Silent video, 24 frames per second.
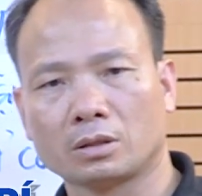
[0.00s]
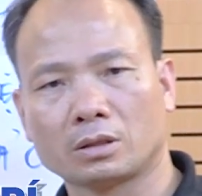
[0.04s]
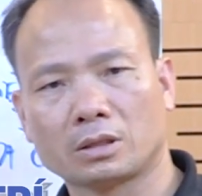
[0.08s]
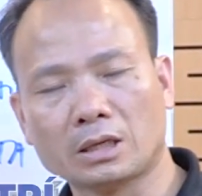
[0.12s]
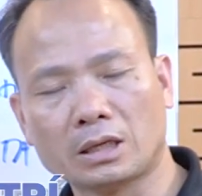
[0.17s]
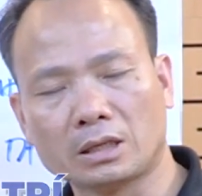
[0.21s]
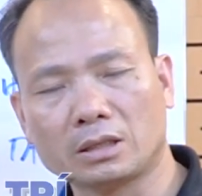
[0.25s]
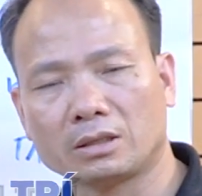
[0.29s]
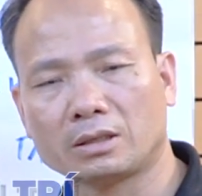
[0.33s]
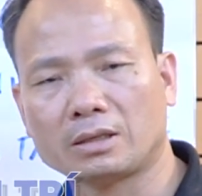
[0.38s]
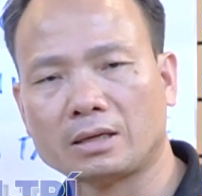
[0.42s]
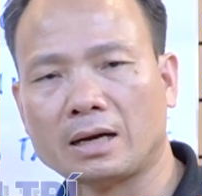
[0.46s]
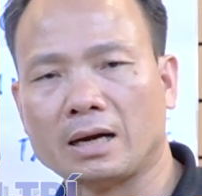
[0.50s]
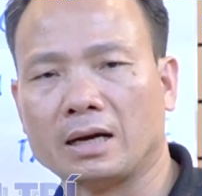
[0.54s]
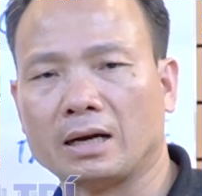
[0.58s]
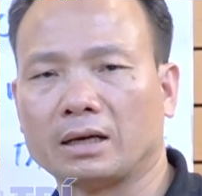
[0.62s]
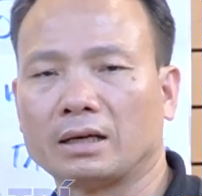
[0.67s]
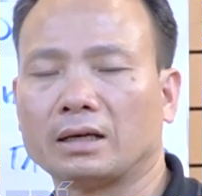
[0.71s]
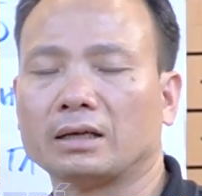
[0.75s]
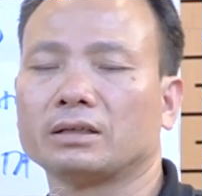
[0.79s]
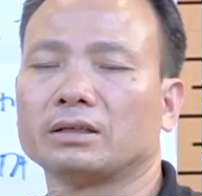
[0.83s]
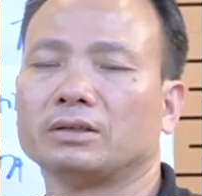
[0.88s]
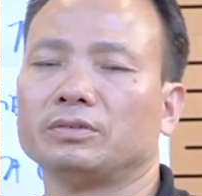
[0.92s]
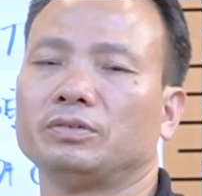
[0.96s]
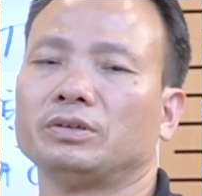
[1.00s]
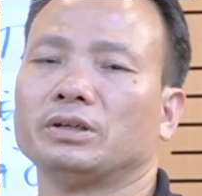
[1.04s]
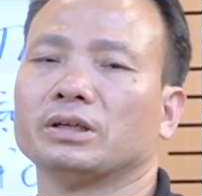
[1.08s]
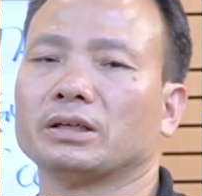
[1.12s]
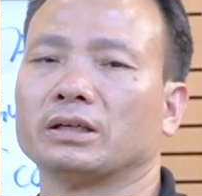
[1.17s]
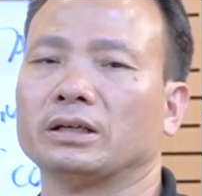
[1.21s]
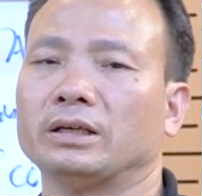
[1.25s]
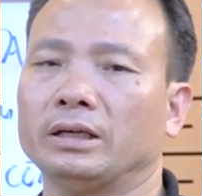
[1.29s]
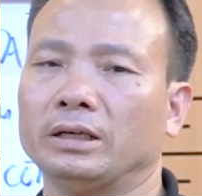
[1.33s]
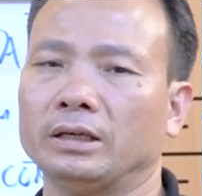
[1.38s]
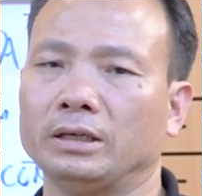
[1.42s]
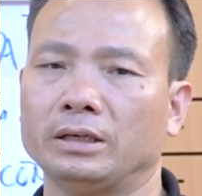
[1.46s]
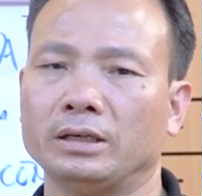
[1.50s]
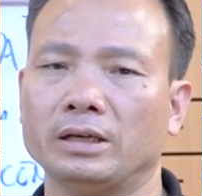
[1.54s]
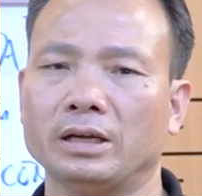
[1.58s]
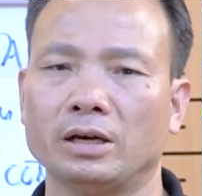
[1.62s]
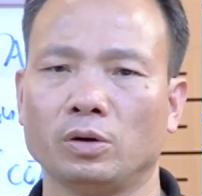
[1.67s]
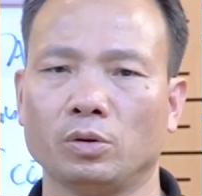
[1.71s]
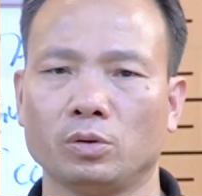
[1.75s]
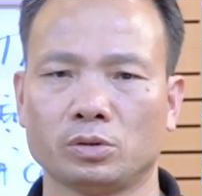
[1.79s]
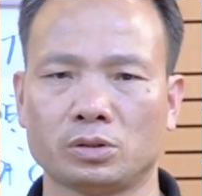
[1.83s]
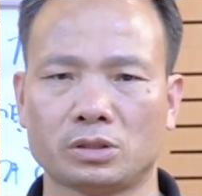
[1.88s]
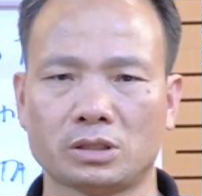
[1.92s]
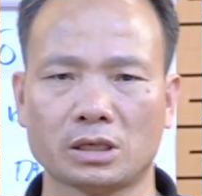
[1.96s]
tất cả các cái việc này
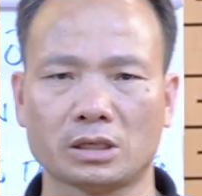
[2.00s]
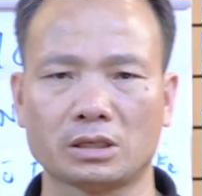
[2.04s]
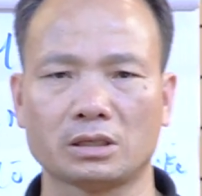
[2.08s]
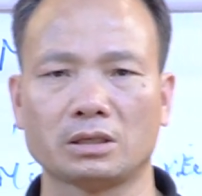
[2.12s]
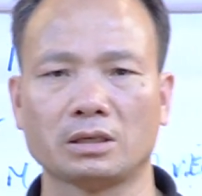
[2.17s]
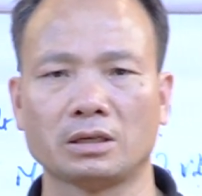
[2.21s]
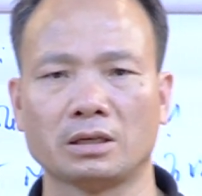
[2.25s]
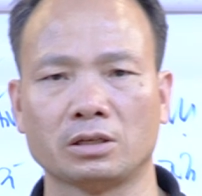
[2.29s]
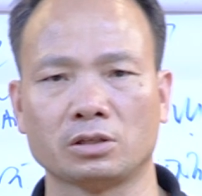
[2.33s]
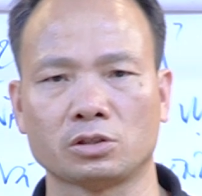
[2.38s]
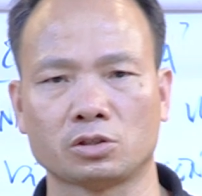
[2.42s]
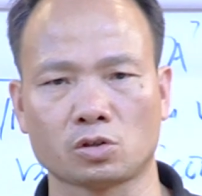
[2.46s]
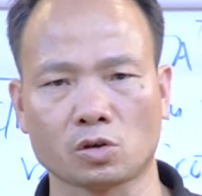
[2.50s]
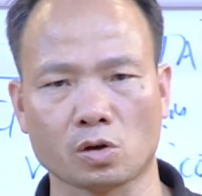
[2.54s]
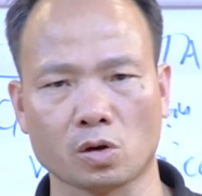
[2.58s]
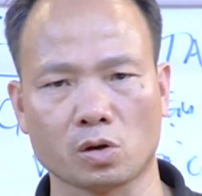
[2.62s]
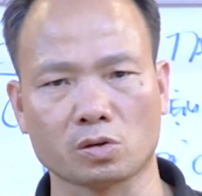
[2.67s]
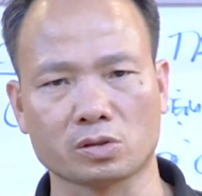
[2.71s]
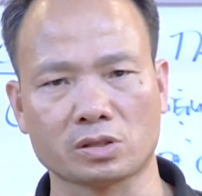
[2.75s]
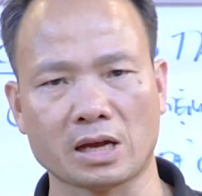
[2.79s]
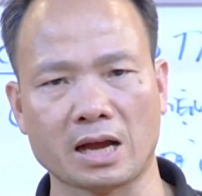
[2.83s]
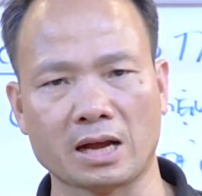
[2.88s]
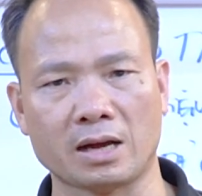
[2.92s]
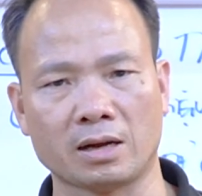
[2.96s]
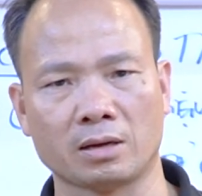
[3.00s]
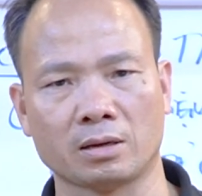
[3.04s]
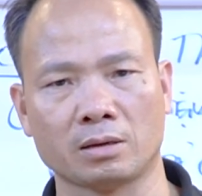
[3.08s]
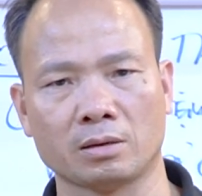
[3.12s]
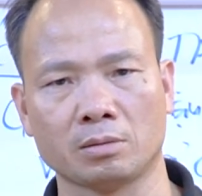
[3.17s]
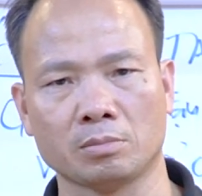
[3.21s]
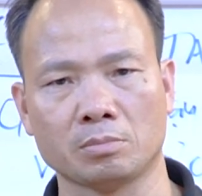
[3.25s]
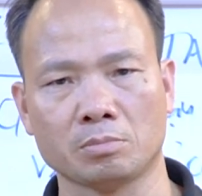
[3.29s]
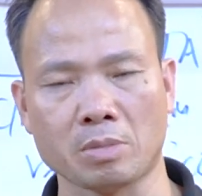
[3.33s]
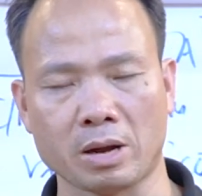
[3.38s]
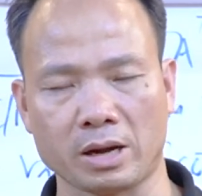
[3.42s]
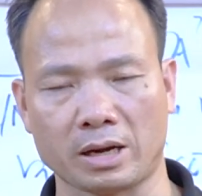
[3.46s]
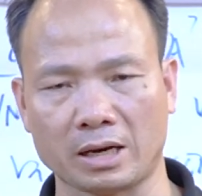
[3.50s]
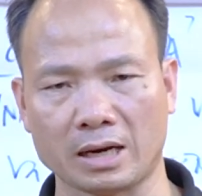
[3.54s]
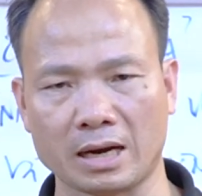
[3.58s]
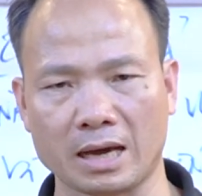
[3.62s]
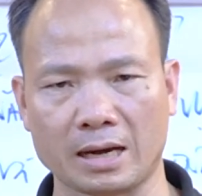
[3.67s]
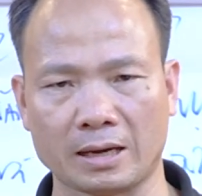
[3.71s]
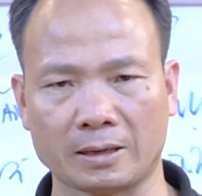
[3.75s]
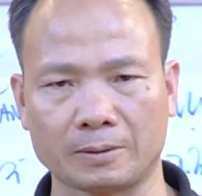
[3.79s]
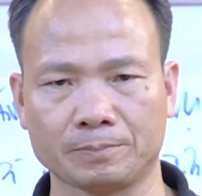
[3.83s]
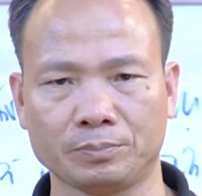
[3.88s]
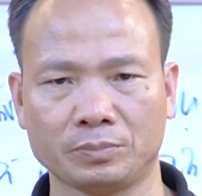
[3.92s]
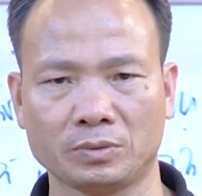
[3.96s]
đều rất là rõ ràng mạch
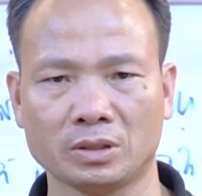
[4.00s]
lạc